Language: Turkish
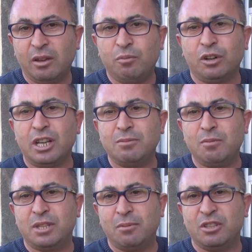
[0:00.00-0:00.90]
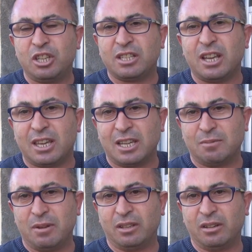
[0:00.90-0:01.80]
Bu resmen bize bir ceza
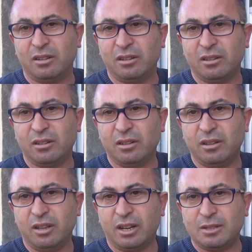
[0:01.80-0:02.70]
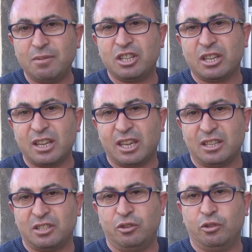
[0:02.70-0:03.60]
kesmedir. Resmen ceza
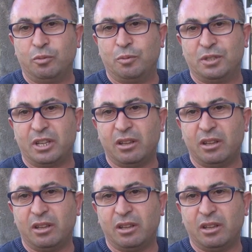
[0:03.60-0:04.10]
kesiliyor bu bize.